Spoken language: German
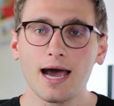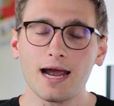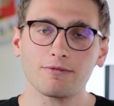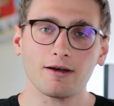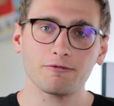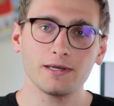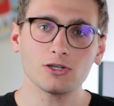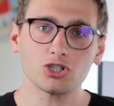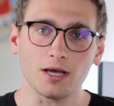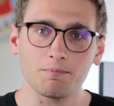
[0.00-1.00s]
einfach
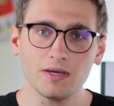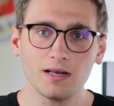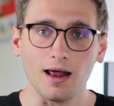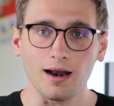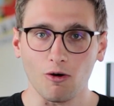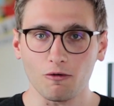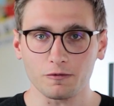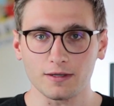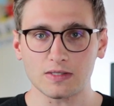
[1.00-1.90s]
viel stabiler laufen.